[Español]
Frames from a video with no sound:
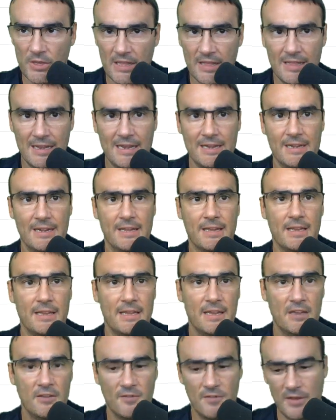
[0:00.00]
de la
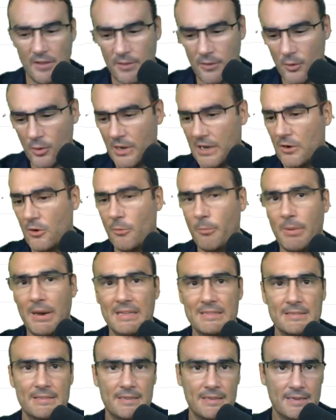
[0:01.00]
energía, inflación
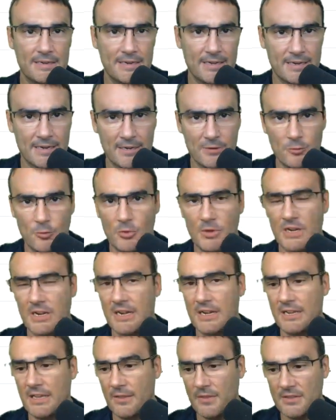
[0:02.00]
galopante, guerra en
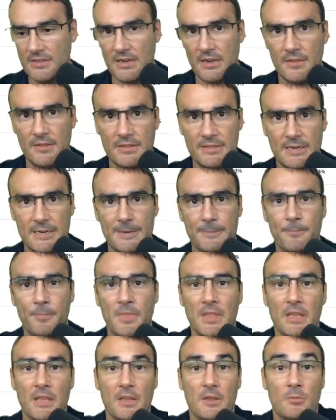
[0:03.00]
Ucrania, etcétera, etcétera,
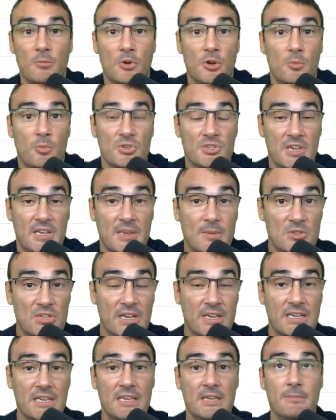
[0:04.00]
bueno, pues seguimos
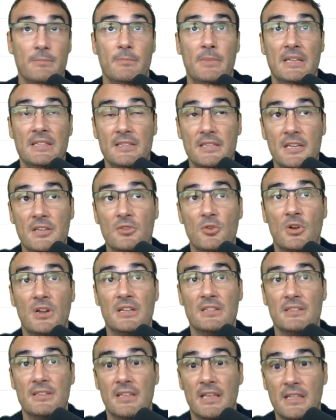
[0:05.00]
aquí vendiendo
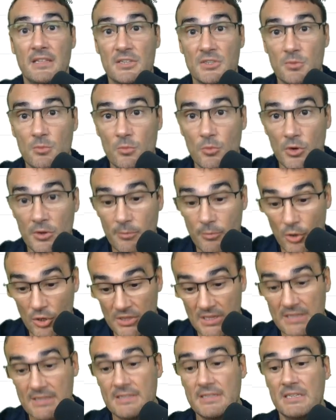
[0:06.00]
cantidades muy
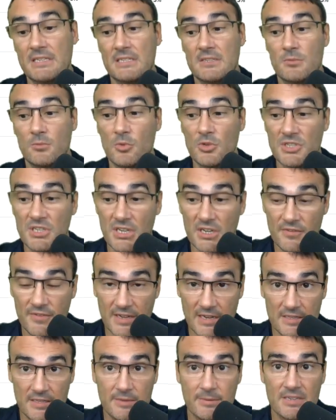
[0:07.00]
importantes, muy
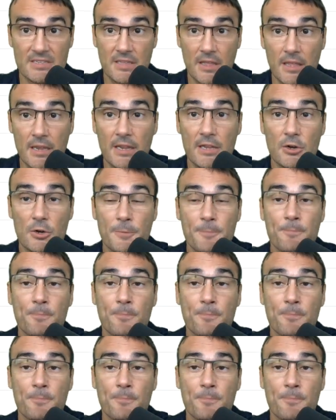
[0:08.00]
significativas de dinero